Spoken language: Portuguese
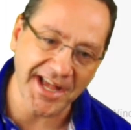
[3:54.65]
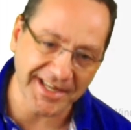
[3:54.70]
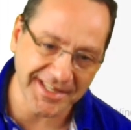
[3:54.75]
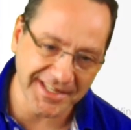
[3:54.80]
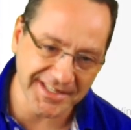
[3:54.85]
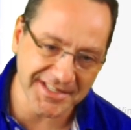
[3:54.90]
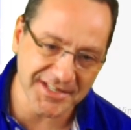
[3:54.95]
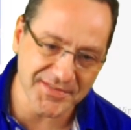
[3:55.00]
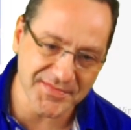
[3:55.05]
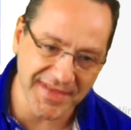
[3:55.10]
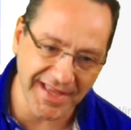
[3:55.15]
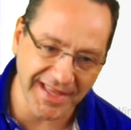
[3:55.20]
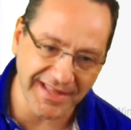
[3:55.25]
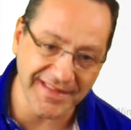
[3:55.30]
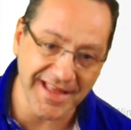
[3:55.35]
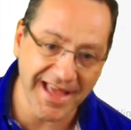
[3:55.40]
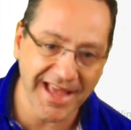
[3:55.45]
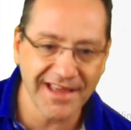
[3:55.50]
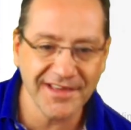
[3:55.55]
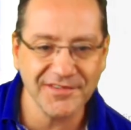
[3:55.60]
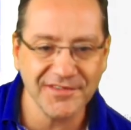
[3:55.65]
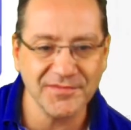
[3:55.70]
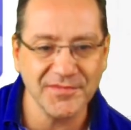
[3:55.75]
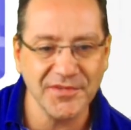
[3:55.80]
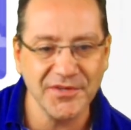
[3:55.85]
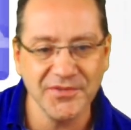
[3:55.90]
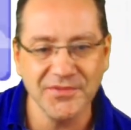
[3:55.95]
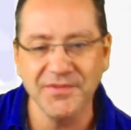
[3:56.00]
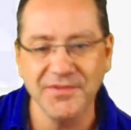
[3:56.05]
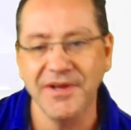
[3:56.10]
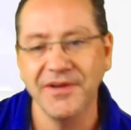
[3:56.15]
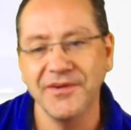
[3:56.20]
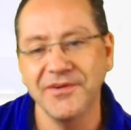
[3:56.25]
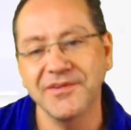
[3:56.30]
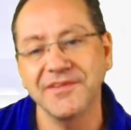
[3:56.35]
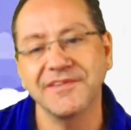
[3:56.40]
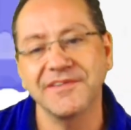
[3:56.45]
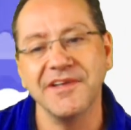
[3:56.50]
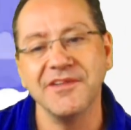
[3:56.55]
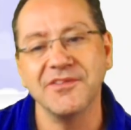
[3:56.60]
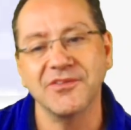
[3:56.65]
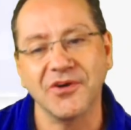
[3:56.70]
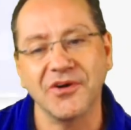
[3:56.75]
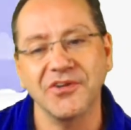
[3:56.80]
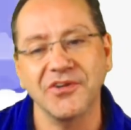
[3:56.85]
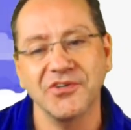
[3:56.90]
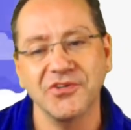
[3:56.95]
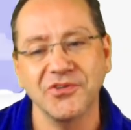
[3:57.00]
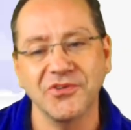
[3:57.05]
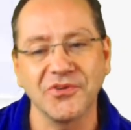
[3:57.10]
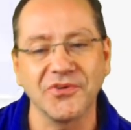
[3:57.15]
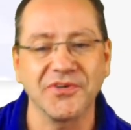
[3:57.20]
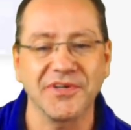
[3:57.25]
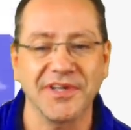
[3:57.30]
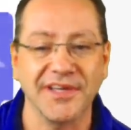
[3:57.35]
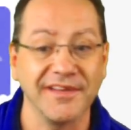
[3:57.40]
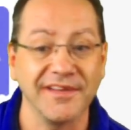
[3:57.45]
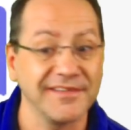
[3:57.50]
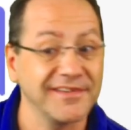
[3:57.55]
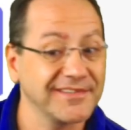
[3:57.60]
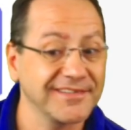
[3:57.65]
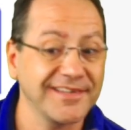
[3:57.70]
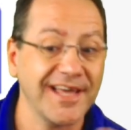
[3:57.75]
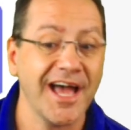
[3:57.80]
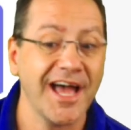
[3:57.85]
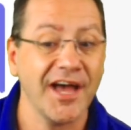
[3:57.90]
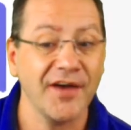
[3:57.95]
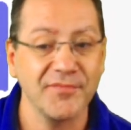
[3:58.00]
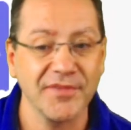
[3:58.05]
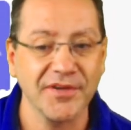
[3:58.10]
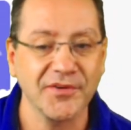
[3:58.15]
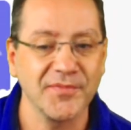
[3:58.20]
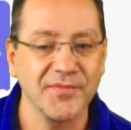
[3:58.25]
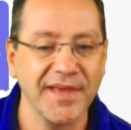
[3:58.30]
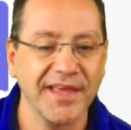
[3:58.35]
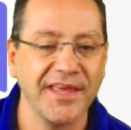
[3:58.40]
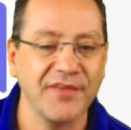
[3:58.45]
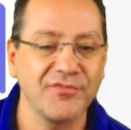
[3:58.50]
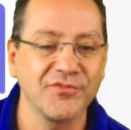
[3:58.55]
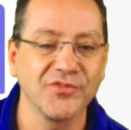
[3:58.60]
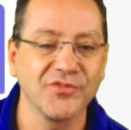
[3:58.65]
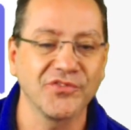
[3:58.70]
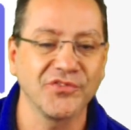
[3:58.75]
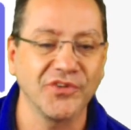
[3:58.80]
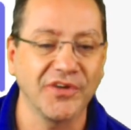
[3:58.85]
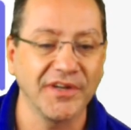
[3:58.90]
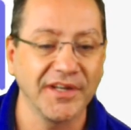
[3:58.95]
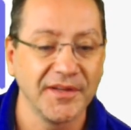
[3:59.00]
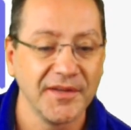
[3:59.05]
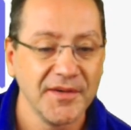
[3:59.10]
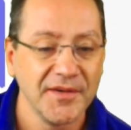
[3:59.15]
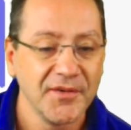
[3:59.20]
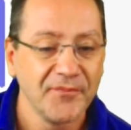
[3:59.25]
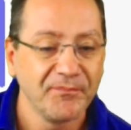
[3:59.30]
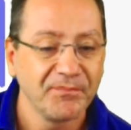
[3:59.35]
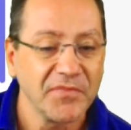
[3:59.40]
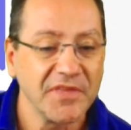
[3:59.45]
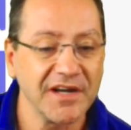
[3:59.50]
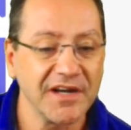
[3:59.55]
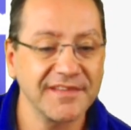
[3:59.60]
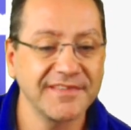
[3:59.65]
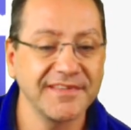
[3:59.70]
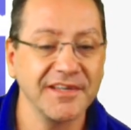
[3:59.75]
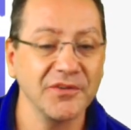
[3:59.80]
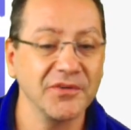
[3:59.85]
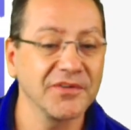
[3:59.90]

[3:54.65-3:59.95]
Aqui também é 10 mil euros em TOT tokens. Você sabe como é que funciona. Terceiro